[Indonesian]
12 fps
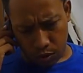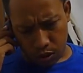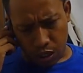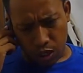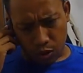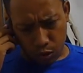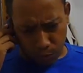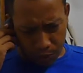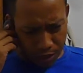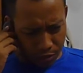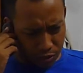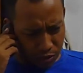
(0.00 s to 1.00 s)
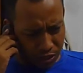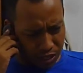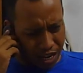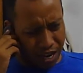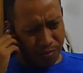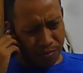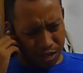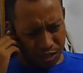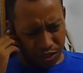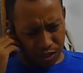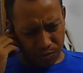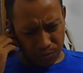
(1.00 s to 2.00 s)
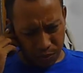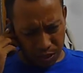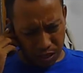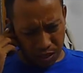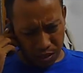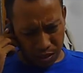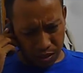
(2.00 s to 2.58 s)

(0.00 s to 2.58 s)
cara nutup galon sing hemat simple